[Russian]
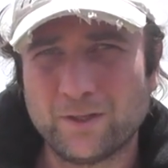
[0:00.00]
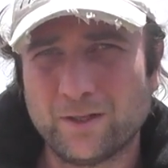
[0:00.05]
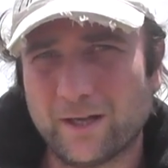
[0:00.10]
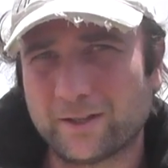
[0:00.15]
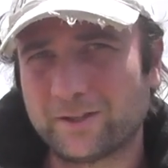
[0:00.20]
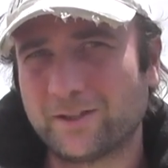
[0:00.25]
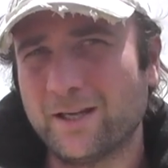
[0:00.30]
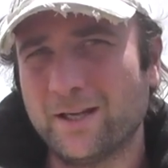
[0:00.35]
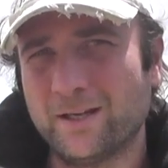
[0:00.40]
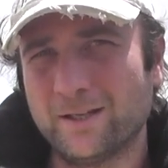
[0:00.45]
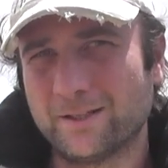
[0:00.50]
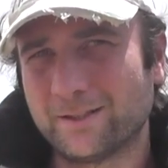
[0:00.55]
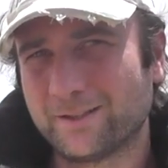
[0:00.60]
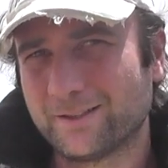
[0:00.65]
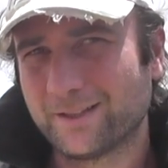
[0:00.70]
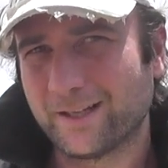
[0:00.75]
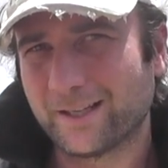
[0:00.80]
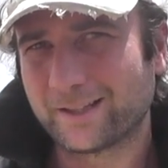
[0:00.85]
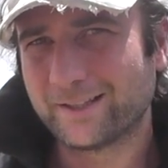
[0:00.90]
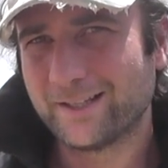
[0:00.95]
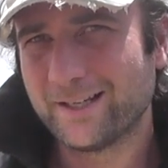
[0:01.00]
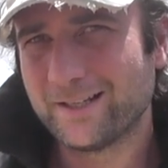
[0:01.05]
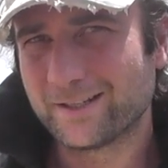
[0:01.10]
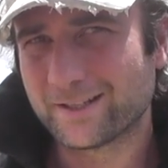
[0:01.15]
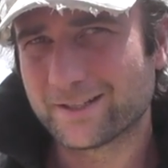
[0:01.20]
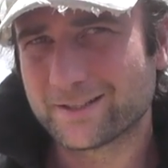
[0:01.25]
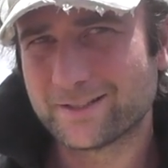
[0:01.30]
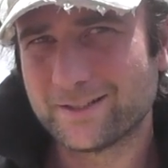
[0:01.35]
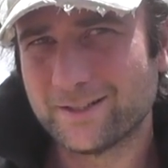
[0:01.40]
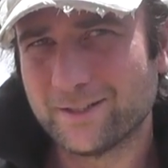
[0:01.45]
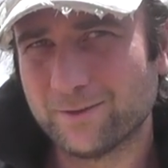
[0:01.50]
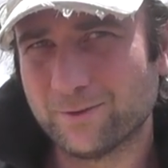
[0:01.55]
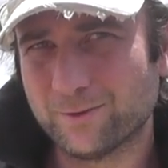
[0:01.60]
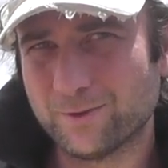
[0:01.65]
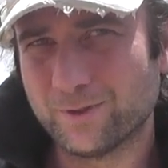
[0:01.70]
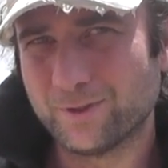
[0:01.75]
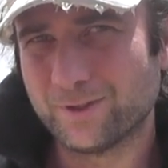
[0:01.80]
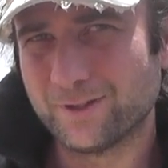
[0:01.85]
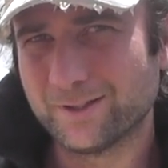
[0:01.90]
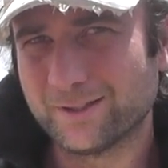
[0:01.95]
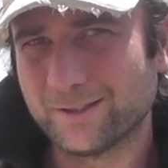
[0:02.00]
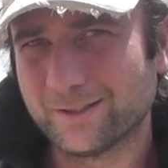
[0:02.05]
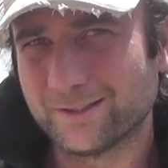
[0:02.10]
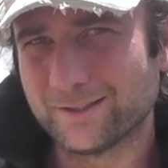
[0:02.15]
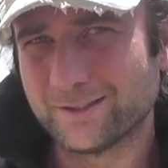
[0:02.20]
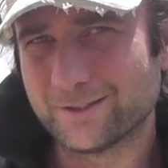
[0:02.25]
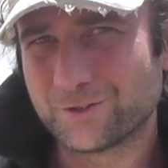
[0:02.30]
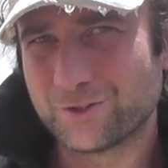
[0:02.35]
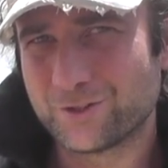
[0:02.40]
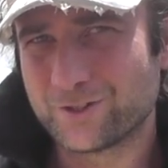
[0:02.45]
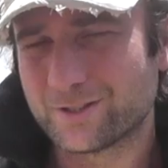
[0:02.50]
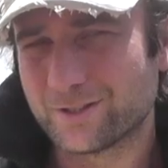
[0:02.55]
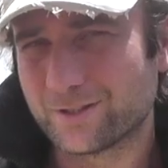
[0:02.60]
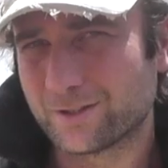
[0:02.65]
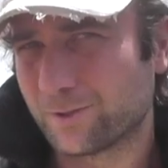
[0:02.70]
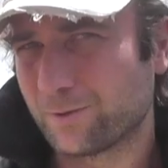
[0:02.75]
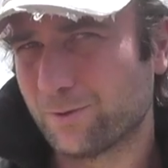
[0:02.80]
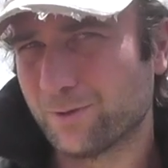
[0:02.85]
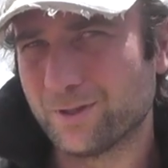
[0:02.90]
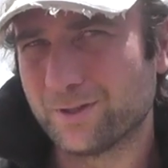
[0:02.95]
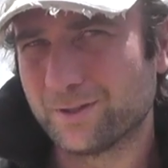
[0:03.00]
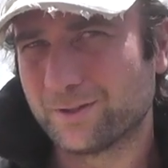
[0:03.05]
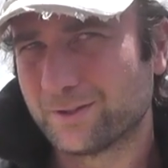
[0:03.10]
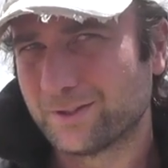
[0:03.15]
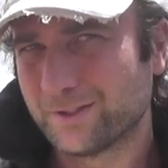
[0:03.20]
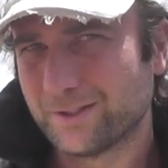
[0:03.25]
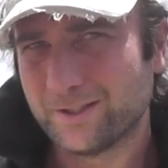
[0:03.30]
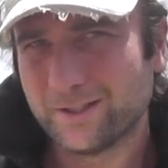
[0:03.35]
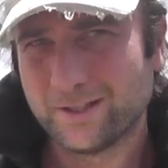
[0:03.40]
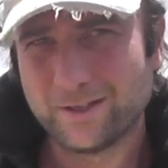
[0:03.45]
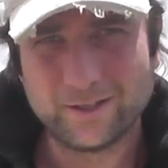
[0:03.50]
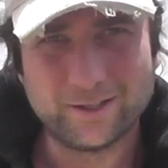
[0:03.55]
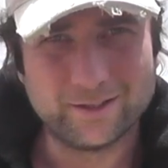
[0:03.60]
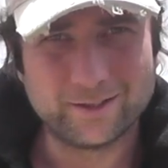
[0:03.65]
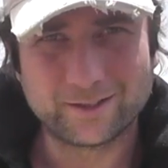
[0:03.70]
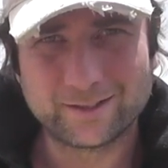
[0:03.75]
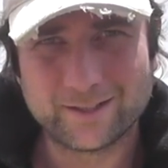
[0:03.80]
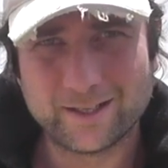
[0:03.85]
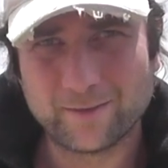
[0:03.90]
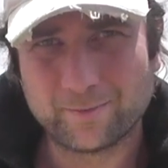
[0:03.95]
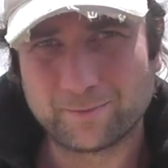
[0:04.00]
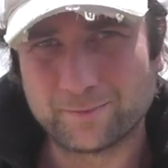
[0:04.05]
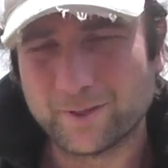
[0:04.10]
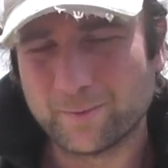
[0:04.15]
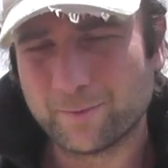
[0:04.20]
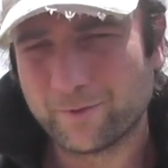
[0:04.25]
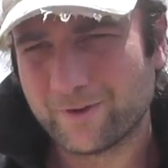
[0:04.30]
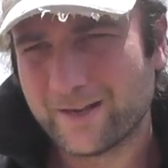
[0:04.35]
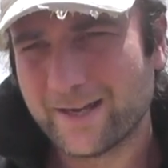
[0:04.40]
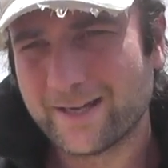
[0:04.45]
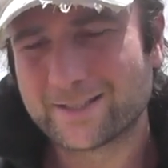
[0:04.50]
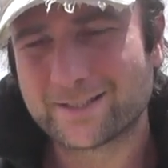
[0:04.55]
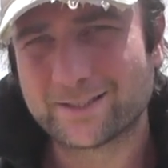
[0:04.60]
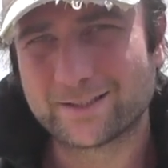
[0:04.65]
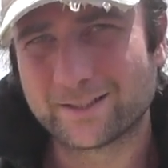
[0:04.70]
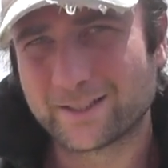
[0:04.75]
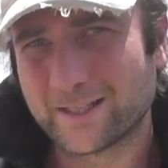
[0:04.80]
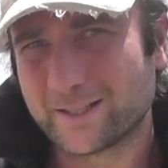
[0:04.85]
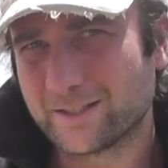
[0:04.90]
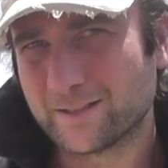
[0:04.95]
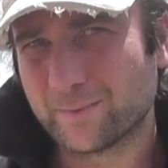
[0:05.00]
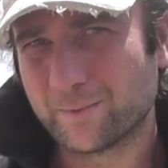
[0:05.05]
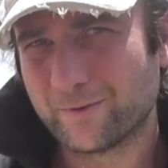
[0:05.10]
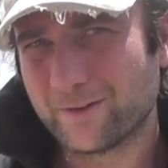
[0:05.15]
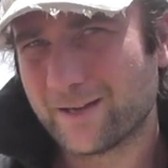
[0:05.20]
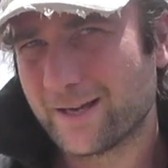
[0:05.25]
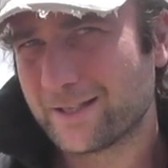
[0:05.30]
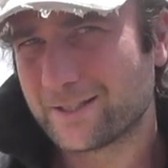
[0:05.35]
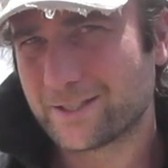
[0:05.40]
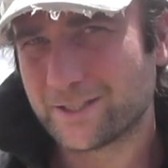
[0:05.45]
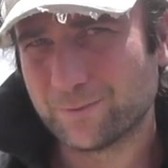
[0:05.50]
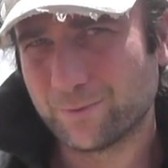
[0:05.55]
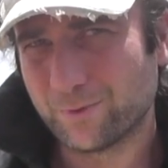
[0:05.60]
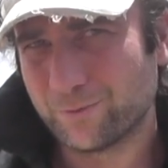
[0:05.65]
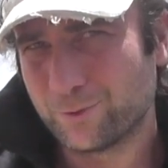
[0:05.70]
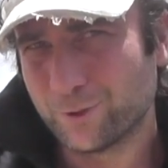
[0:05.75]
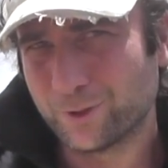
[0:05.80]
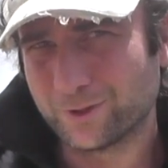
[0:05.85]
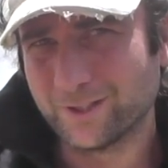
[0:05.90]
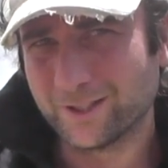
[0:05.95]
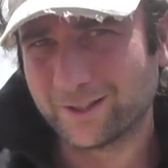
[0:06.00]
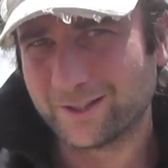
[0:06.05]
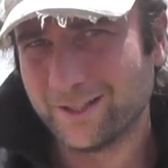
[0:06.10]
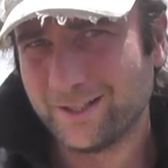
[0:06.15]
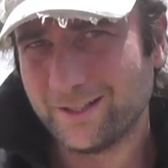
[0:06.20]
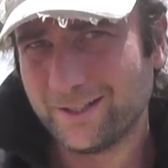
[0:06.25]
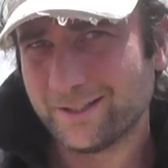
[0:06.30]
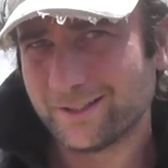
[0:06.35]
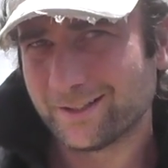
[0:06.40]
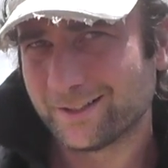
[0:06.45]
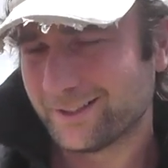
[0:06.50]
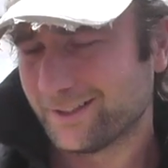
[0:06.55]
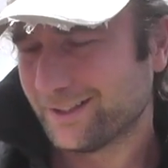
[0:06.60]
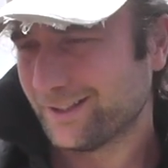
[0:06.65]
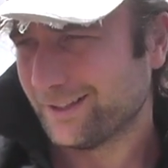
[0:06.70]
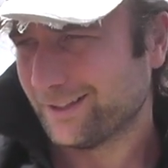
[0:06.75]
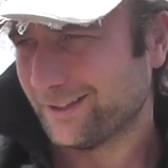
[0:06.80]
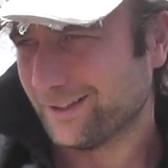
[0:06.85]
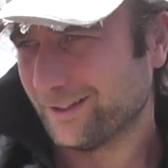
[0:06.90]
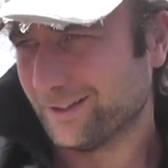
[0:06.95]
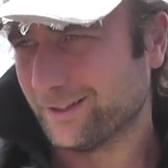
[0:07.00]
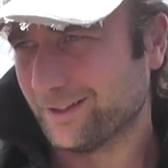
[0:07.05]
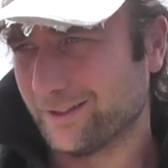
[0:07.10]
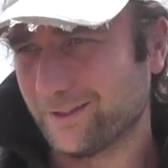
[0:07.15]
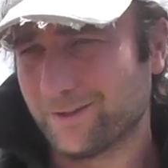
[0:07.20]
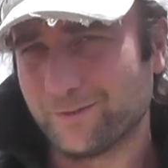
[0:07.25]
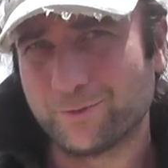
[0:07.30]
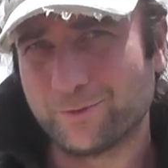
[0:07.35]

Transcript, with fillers: отели. Отели раздел, он э, чисто такой, иногда добавляется, иногда не добавляется, его ведет Натали. Э,